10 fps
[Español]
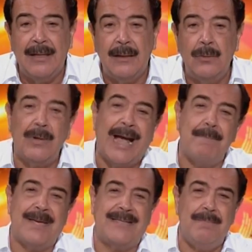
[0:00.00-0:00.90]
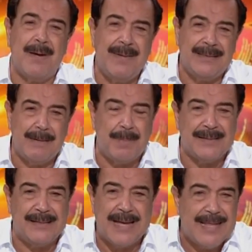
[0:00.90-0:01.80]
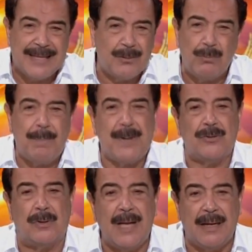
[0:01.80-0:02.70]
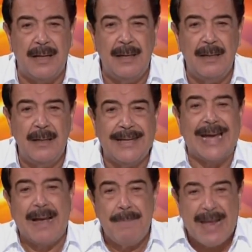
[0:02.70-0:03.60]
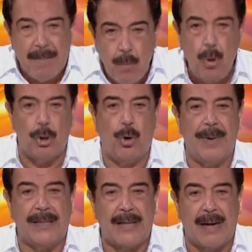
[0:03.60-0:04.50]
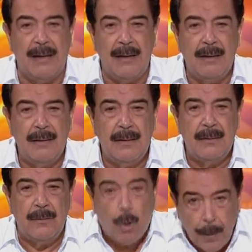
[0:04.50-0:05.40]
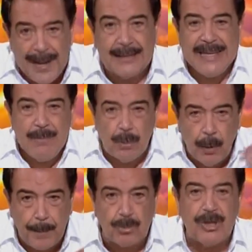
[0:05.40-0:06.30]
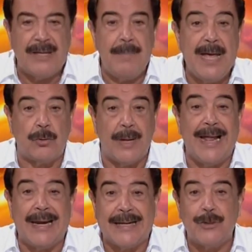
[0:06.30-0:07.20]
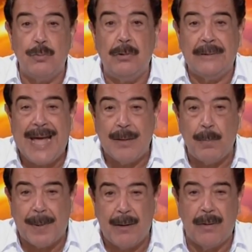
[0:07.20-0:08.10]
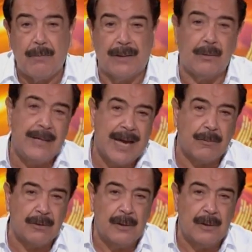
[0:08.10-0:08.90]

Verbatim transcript: no cambie simplemente el presidente, esto no es personal, que cambie el modo de gobernar, los objetivos, los procedimientos, el resultado para los ecuatorianos,